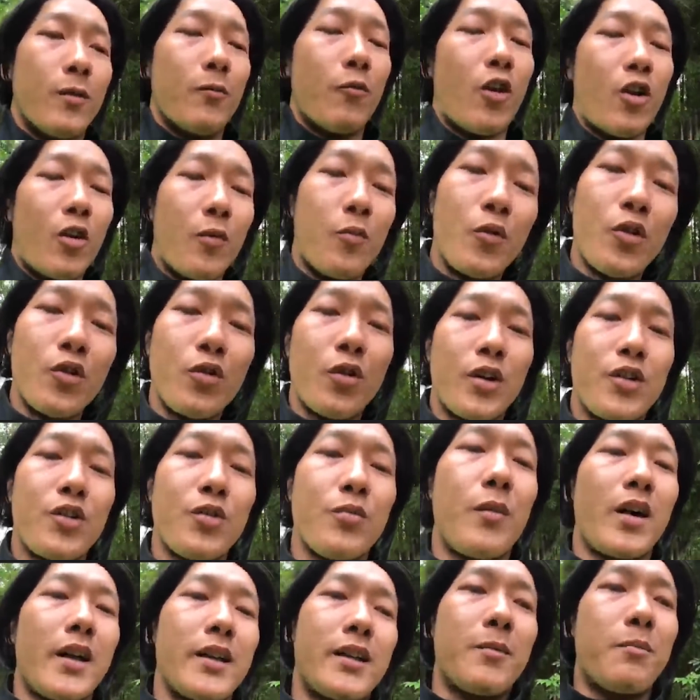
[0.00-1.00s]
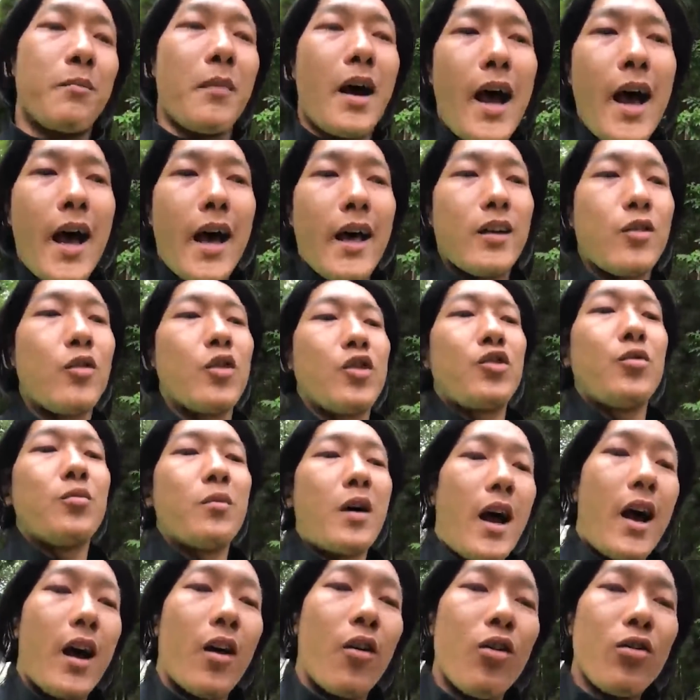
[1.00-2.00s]
walaupun gue cuma jemaat gue
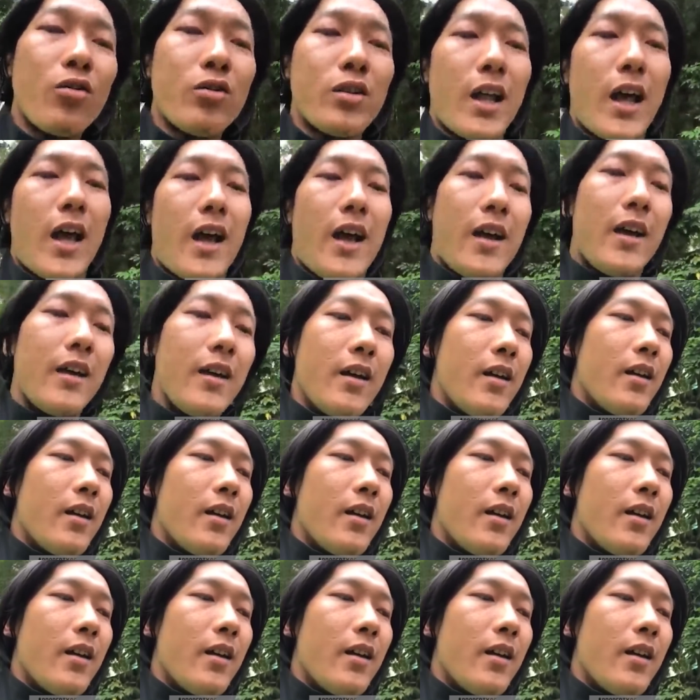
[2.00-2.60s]
cuma anggota